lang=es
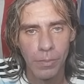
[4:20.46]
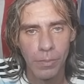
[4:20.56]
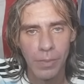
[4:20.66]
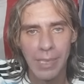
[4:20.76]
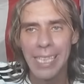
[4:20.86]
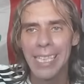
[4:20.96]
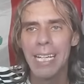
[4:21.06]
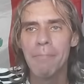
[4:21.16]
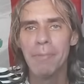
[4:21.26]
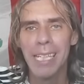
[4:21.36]
Qué
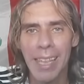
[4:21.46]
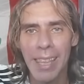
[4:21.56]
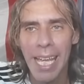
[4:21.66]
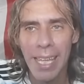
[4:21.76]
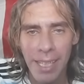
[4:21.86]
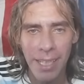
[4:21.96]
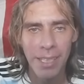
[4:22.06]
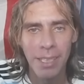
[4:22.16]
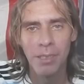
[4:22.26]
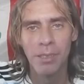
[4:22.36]
gran verdad que
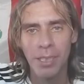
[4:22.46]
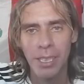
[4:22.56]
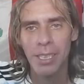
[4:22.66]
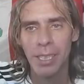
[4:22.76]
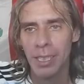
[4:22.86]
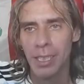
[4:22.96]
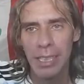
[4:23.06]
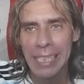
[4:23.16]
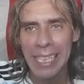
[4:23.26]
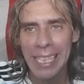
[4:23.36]
dijo.
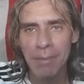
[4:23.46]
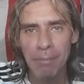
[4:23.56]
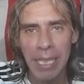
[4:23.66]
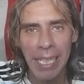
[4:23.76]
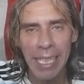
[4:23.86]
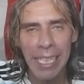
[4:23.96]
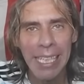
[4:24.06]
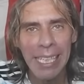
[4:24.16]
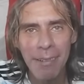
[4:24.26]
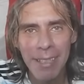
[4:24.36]
Qué gran verdad, qué
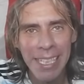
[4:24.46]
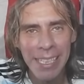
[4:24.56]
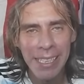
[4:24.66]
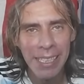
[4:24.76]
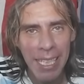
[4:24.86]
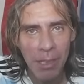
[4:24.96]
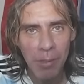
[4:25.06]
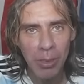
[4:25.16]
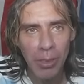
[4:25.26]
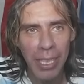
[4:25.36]
rabia que te da
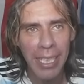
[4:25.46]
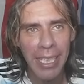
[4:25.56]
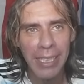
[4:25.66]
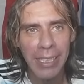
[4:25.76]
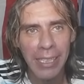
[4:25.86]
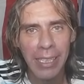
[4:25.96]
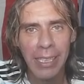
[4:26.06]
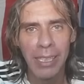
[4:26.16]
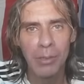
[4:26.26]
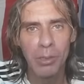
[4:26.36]
cuando hay gente
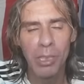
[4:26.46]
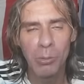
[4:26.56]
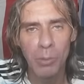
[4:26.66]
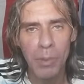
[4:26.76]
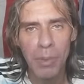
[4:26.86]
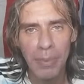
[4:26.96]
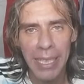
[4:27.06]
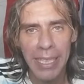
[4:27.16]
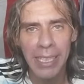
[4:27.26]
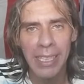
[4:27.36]
de, su, mismo
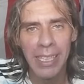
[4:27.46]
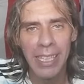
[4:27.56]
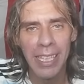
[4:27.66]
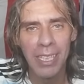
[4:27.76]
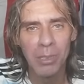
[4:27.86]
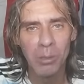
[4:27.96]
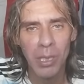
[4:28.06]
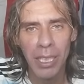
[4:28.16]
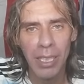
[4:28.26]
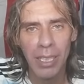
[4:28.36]
país que quiere
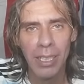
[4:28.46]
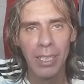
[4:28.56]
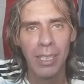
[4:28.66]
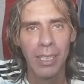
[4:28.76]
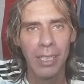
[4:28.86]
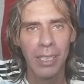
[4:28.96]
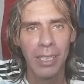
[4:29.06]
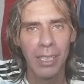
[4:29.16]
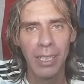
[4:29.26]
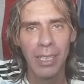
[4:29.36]
destruir
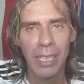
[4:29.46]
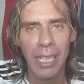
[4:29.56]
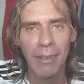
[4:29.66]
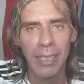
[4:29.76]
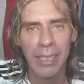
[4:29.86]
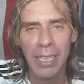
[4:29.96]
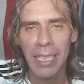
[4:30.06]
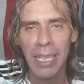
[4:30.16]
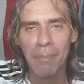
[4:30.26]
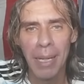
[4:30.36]
eh, la
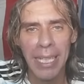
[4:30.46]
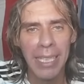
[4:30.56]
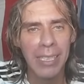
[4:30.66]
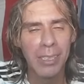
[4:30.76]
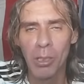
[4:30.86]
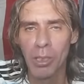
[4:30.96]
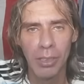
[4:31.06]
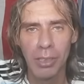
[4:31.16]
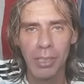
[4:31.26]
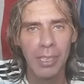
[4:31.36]
bandera, el país, todo
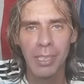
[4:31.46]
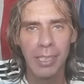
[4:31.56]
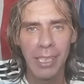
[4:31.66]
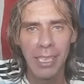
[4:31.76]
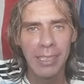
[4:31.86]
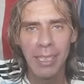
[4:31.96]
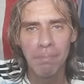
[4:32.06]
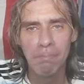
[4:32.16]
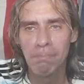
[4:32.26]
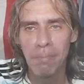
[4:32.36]
quiere hacer
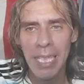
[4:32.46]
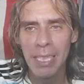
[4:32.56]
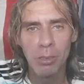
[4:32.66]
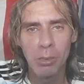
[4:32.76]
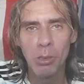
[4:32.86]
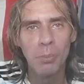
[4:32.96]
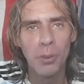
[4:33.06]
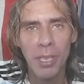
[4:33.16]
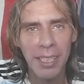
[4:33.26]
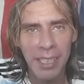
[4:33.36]
pedazos todo
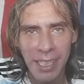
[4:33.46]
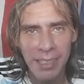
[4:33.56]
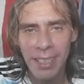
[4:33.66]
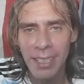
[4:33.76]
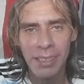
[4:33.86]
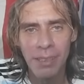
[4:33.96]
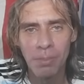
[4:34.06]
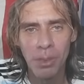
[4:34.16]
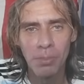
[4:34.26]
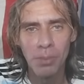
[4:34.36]
por enriquecerse,
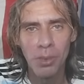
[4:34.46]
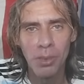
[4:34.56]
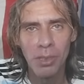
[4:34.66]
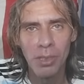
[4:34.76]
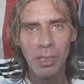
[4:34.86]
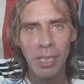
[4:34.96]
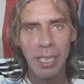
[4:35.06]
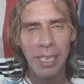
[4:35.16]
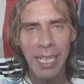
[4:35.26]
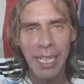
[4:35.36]
por, por
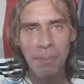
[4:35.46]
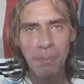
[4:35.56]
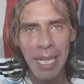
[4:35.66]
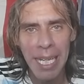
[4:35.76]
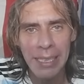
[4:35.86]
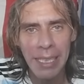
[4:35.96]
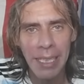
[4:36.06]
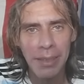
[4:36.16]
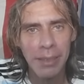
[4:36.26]
ganar plata.